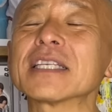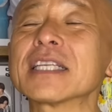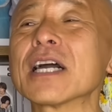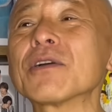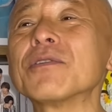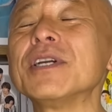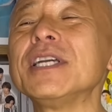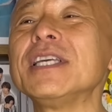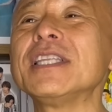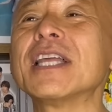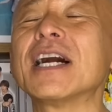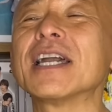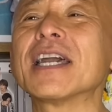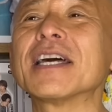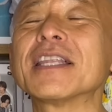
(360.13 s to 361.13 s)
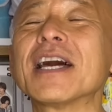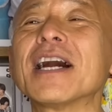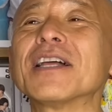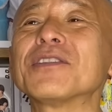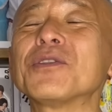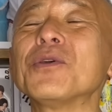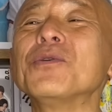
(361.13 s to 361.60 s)
作品なんや
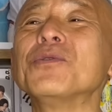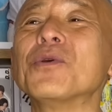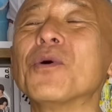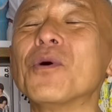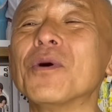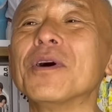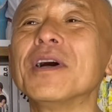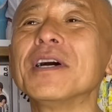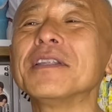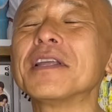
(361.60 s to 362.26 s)
なっていうのを、